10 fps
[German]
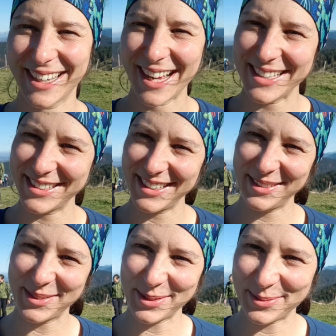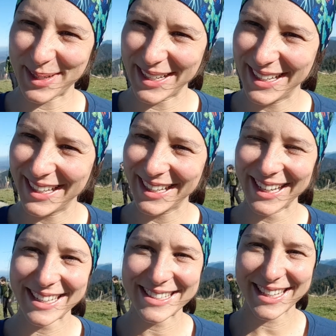Also, liebe Oma,
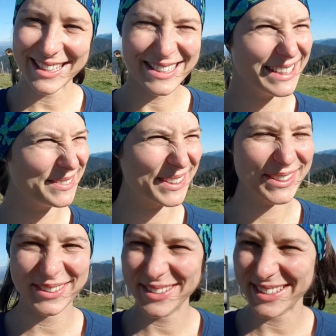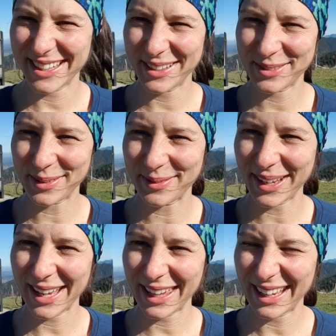ganz, ganz liebe Grüße hier vom
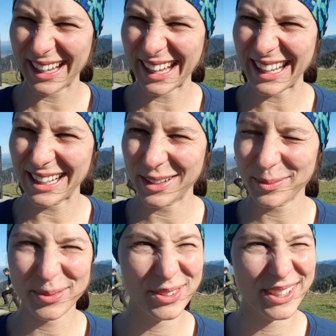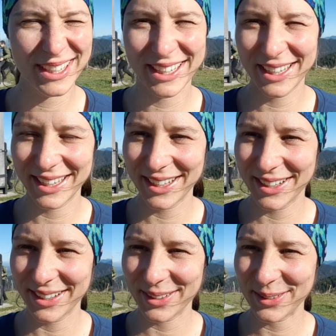Rechelkopf.
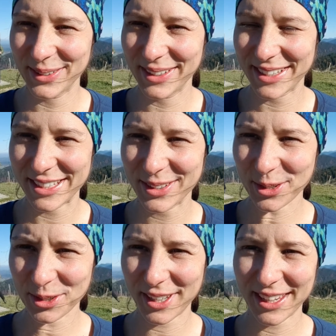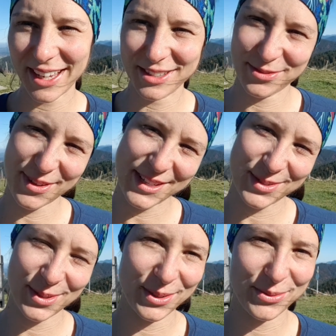Und ich drücke dich ganz
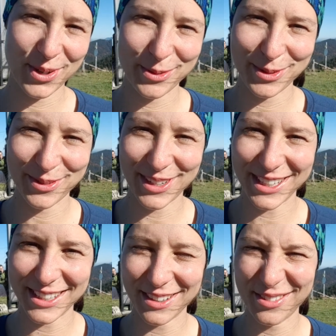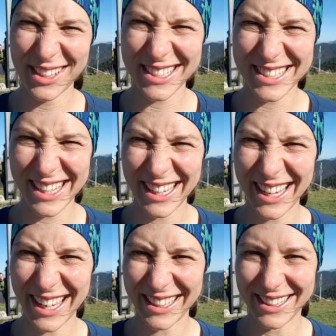fest und ich freue mich, wenn ich dich wiedersehen
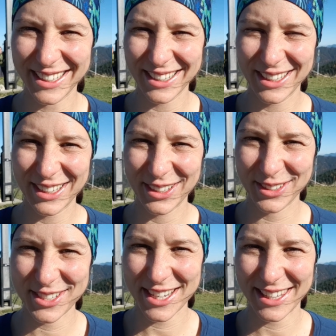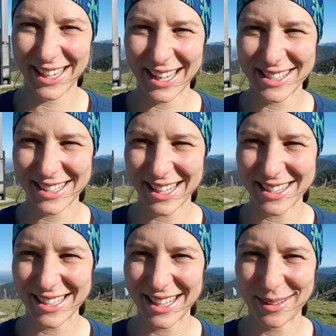kann. Und schicke dir ganz,
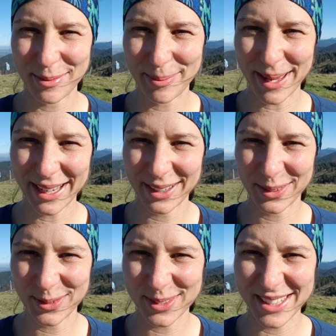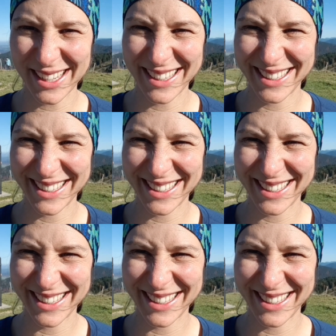ganz liebe Berggrüße.